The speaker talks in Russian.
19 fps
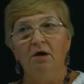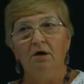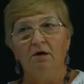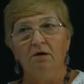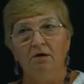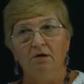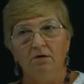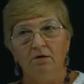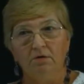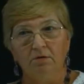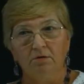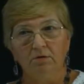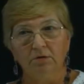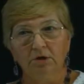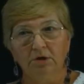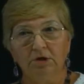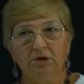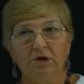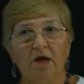э,
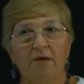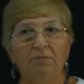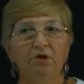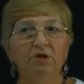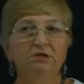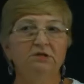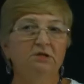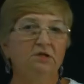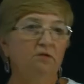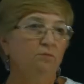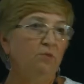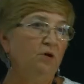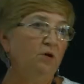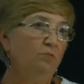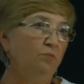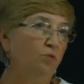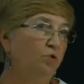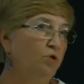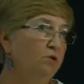экономистами,
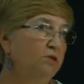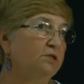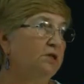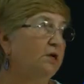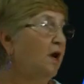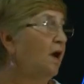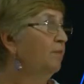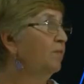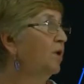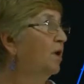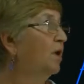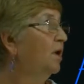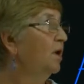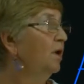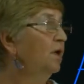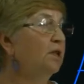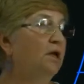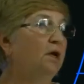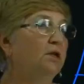бухгалтерами
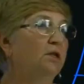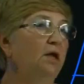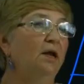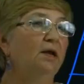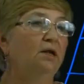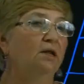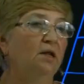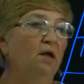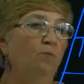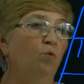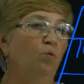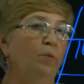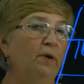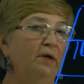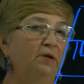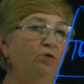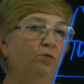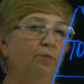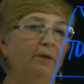и так далее и тому
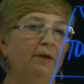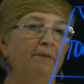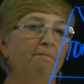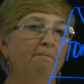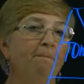подобное.